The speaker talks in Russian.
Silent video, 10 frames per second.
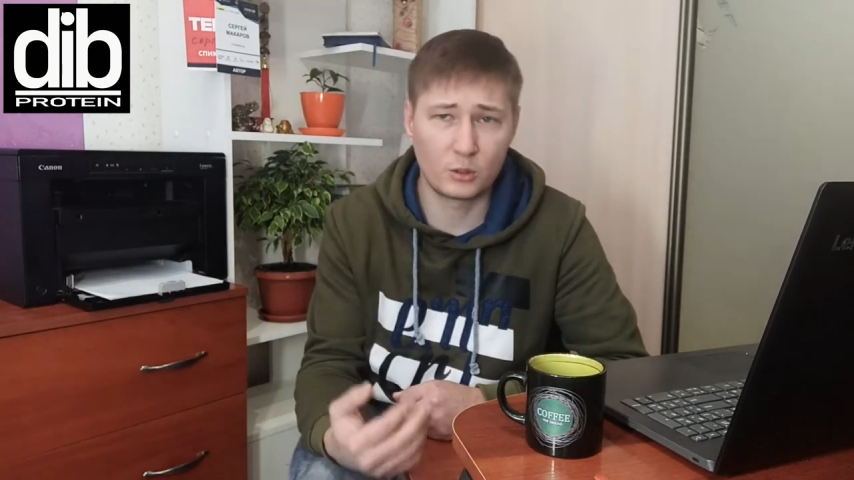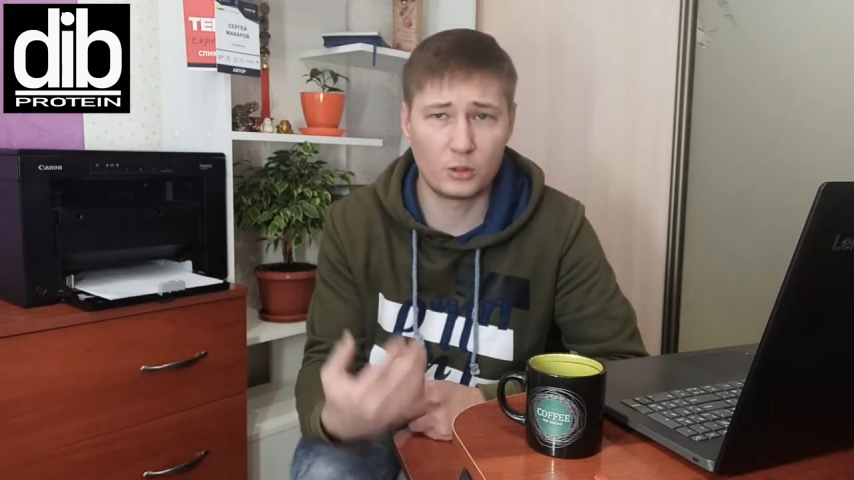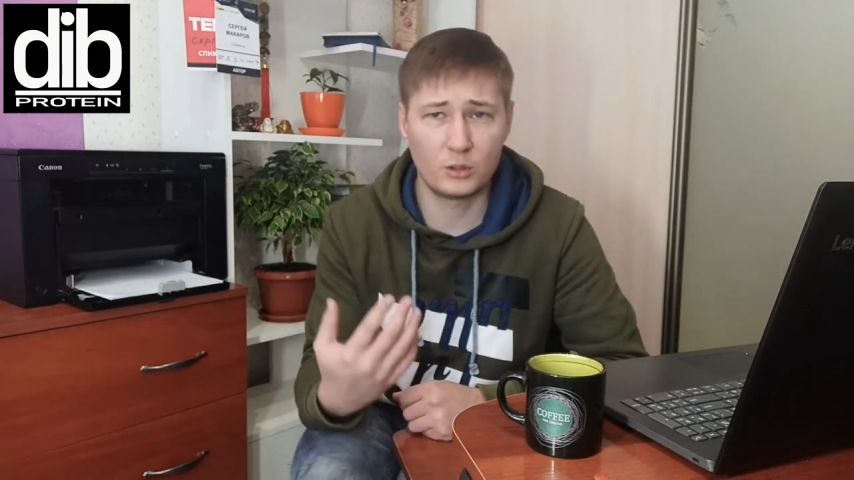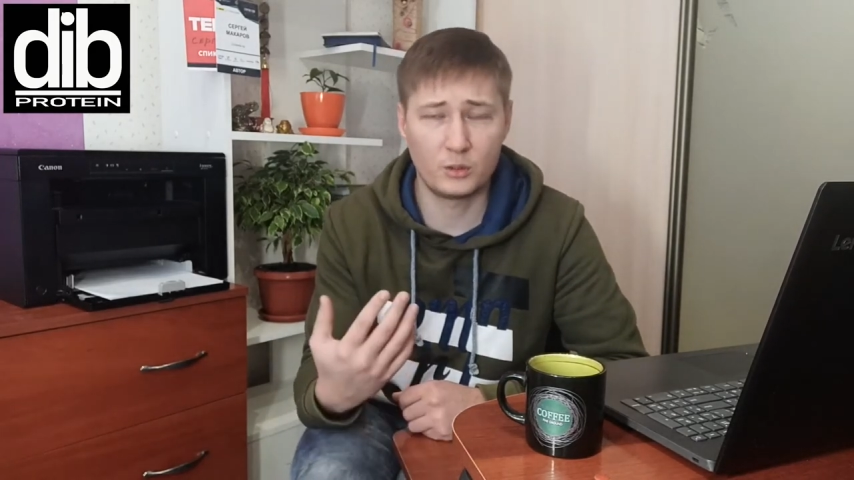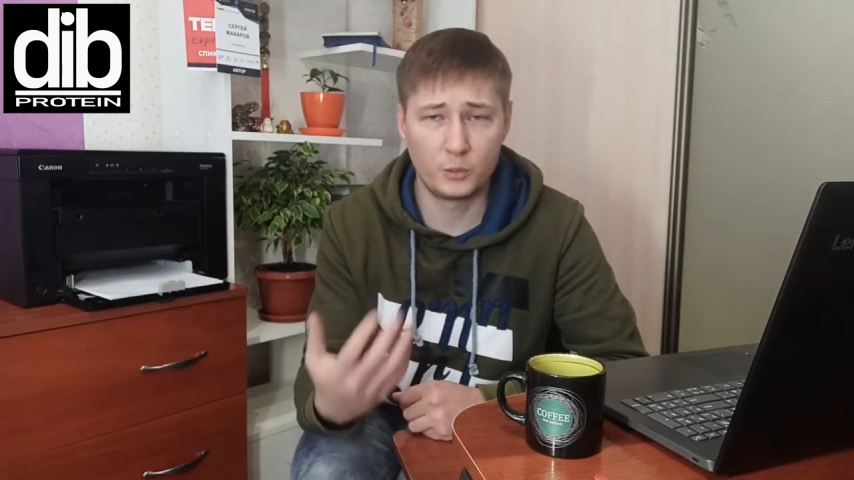
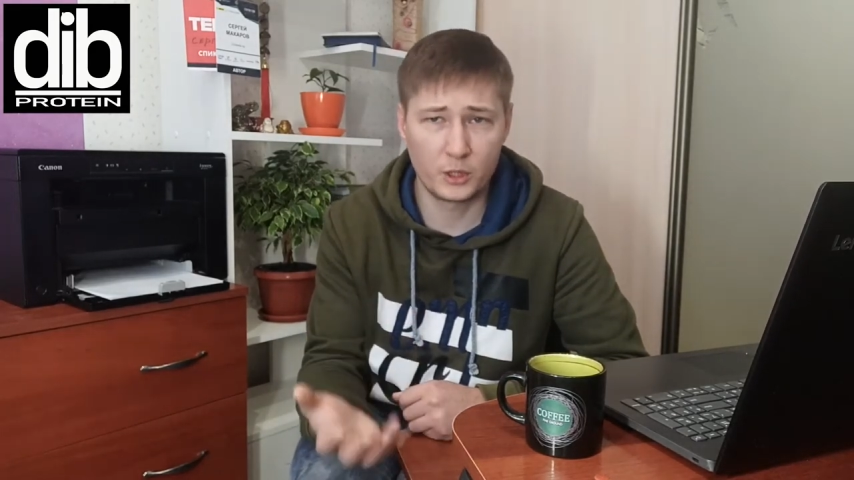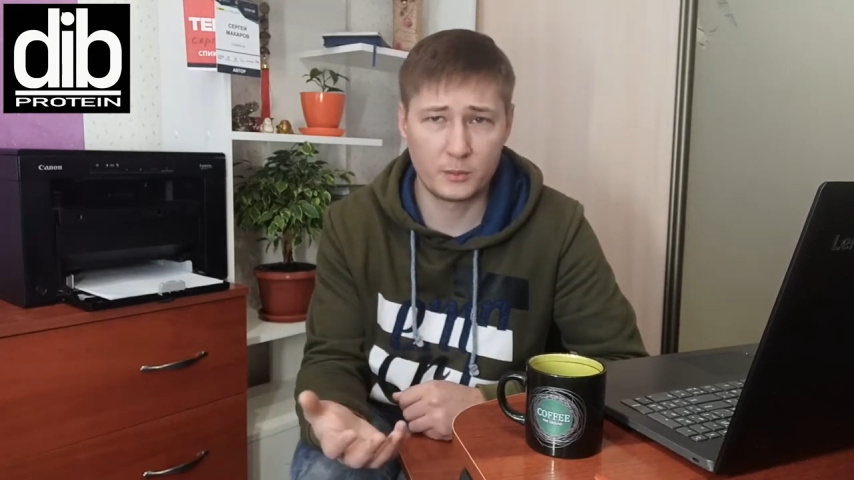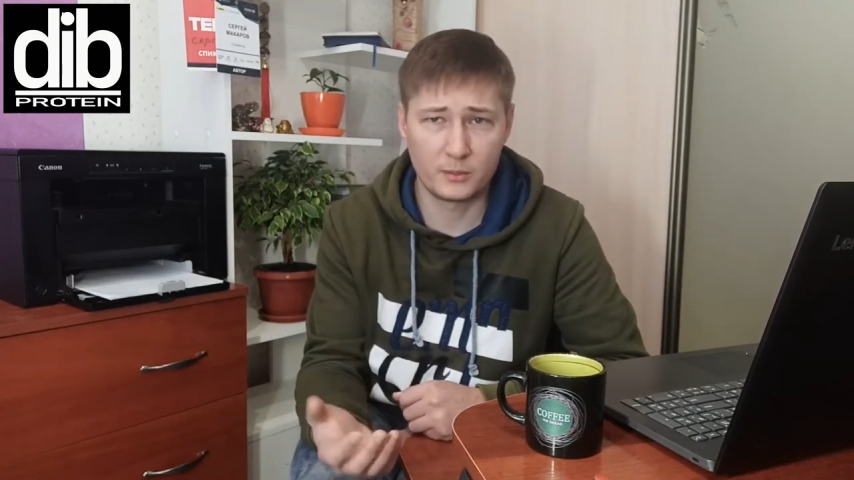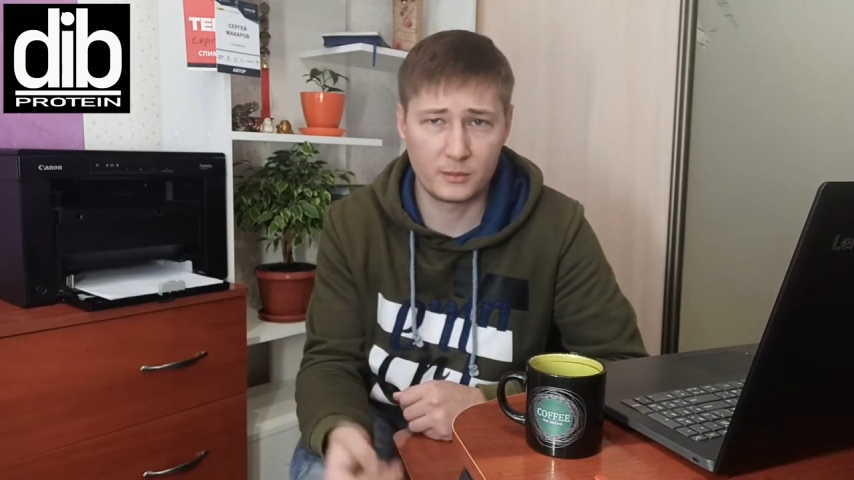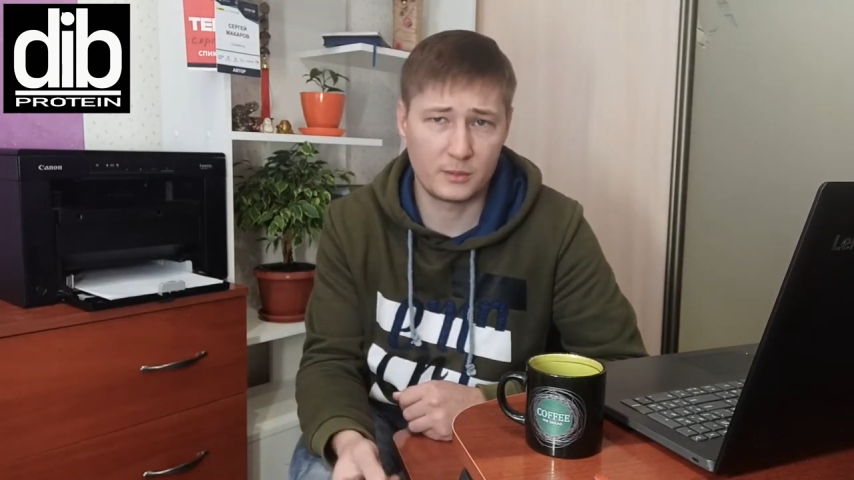то
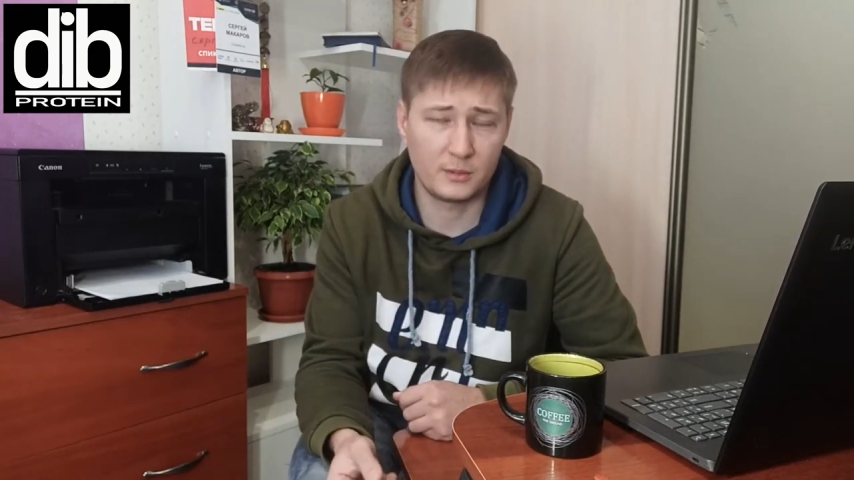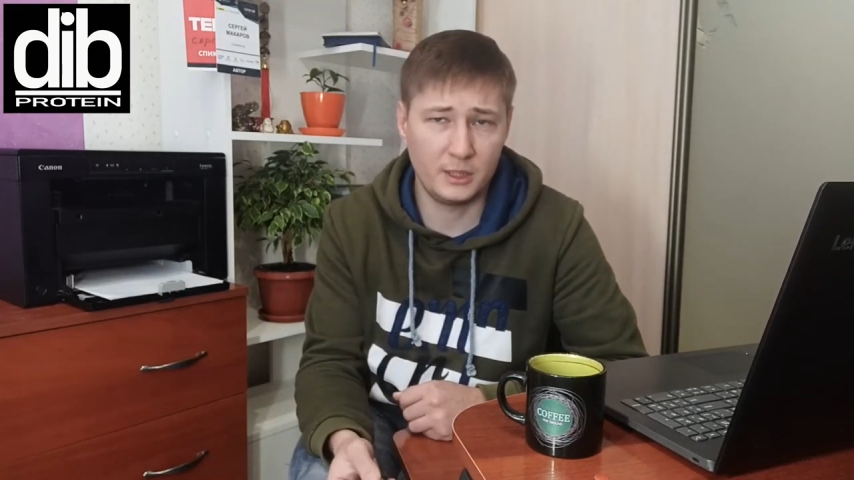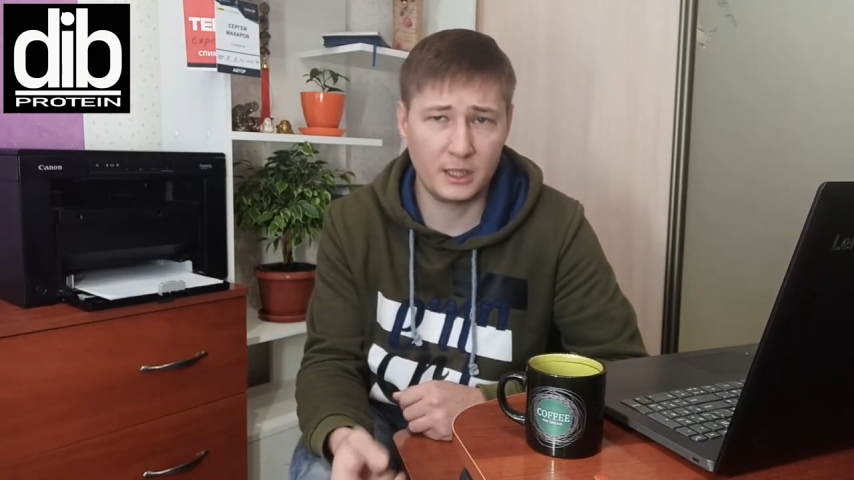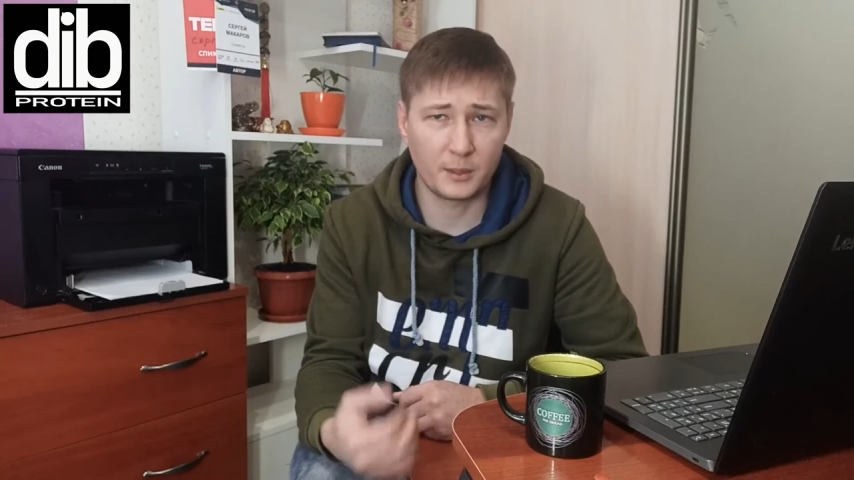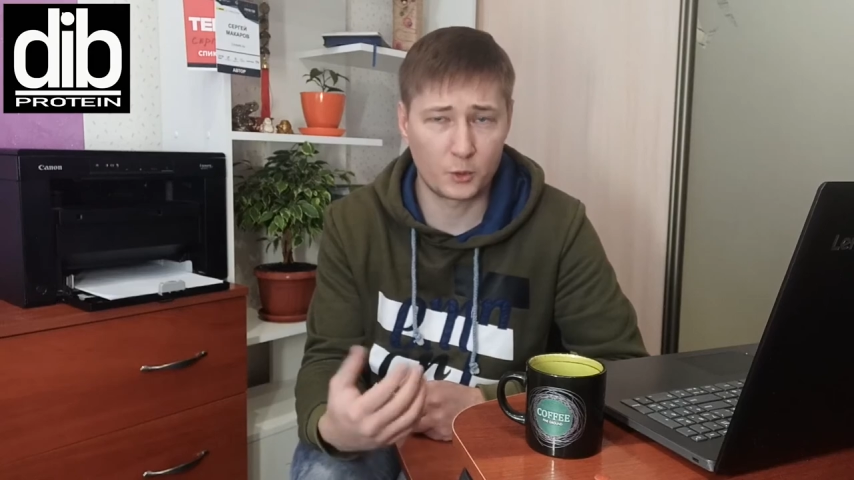будем их